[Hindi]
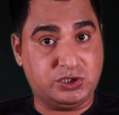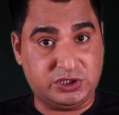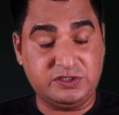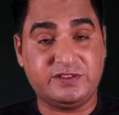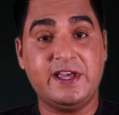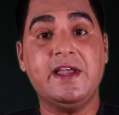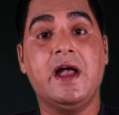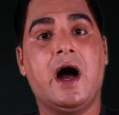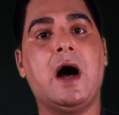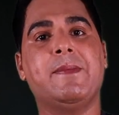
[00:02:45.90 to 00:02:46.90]
जिससे
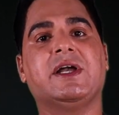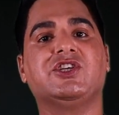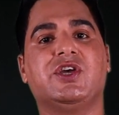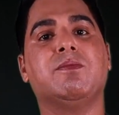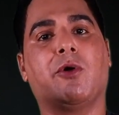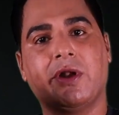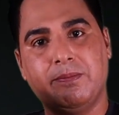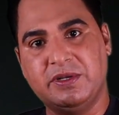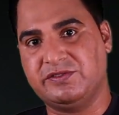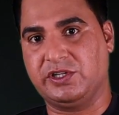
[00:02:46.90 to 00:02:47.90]
आप एक अच्छे मॉडल
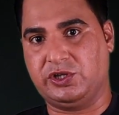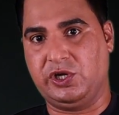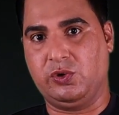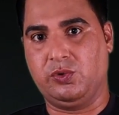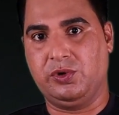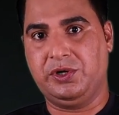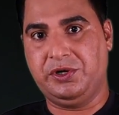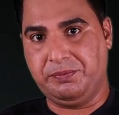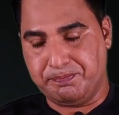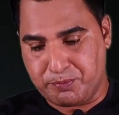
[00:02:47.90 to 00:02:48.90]
बन सकते हो
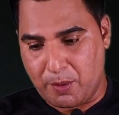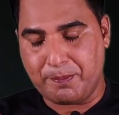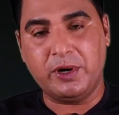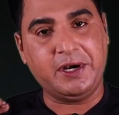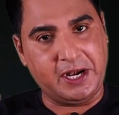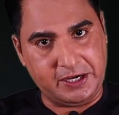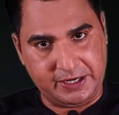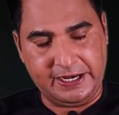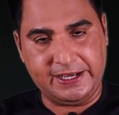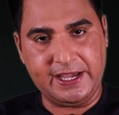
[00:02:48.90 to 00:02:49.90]
प्रॉपर
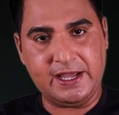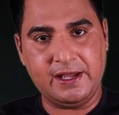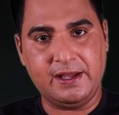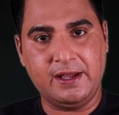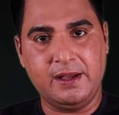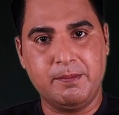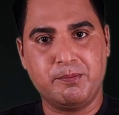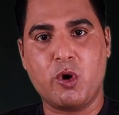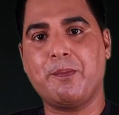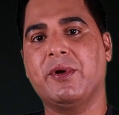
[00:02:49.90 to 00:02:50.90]
ट्रेनिंग लेके
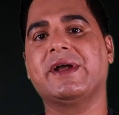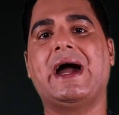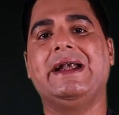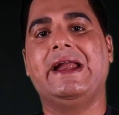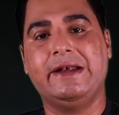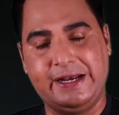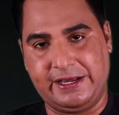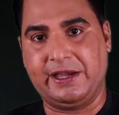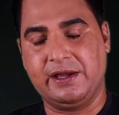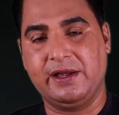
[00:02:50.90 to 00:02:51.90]
प्रॉपर गाइडलाइन
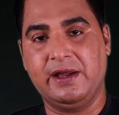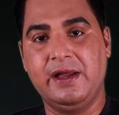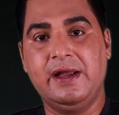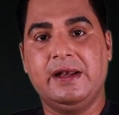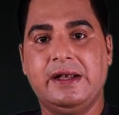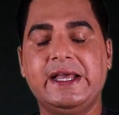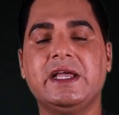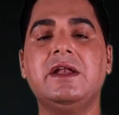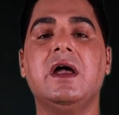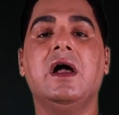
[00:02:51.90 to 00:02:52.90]
लेके
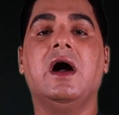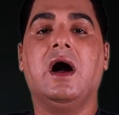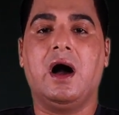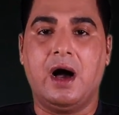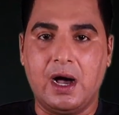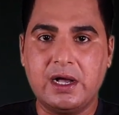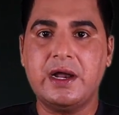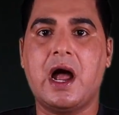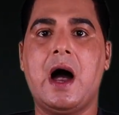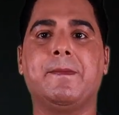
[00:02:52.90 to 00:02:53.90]
लेकिन
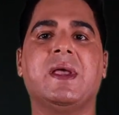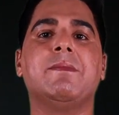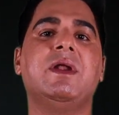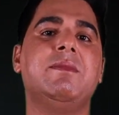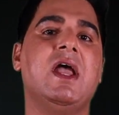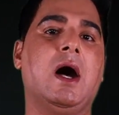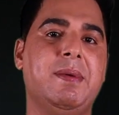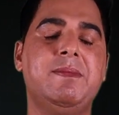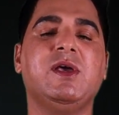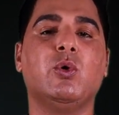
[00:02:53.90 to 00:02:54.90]
अगर आपके मन में
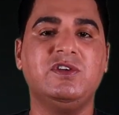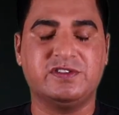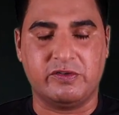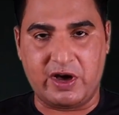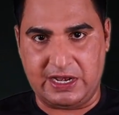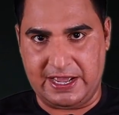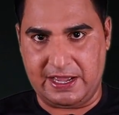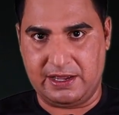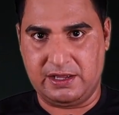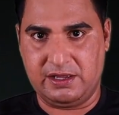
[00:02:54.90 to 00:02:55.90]
अभी भी कोई सवाल
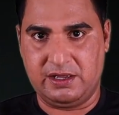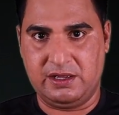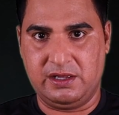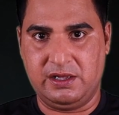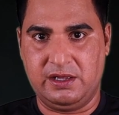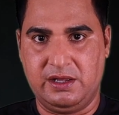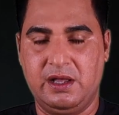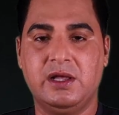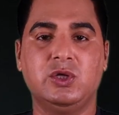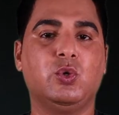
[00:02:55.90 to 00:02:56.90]
है
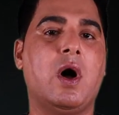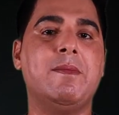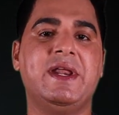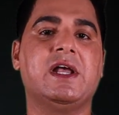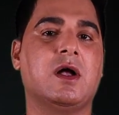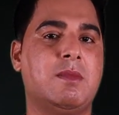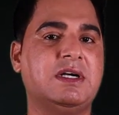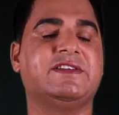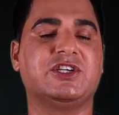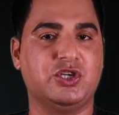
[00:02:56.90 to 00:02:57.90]
तो आप मेरे
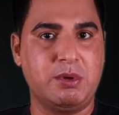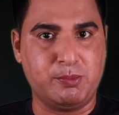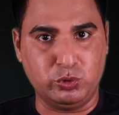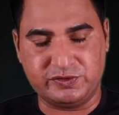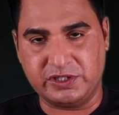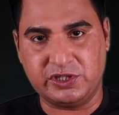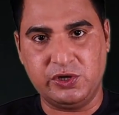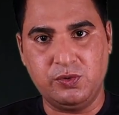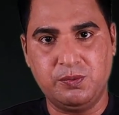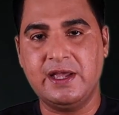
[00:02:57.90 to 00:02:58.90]
कमेंट सेक्शन में पूछ
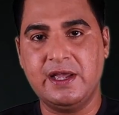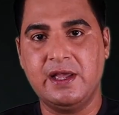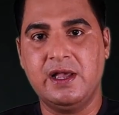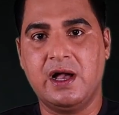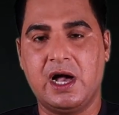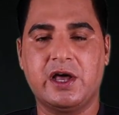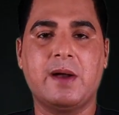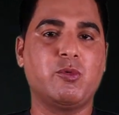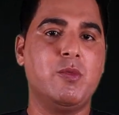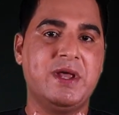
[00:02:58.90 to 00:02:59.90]
सकते हो अगर
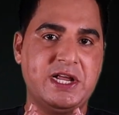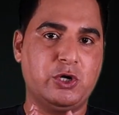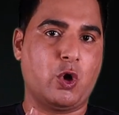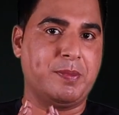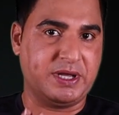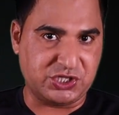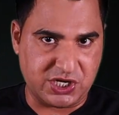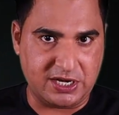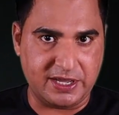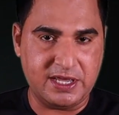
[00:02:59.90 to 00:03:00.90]
आपको मेरा ये टॉपिक
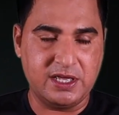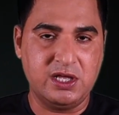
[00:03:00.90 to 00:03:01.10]
अच्छा लगे